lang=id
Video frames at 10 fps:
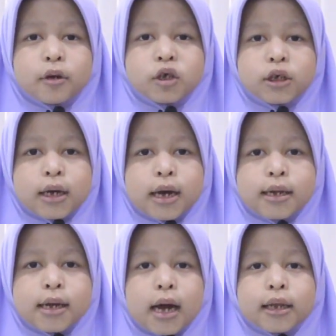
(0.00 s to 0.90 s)
manusia
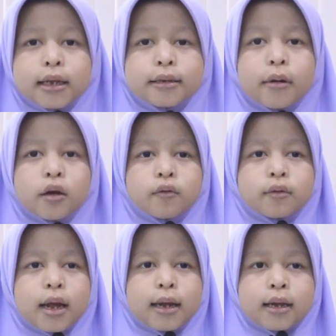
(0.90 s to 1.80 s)
di atas makhluk
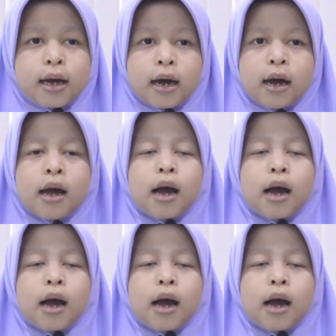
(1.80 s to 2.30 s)
lainnya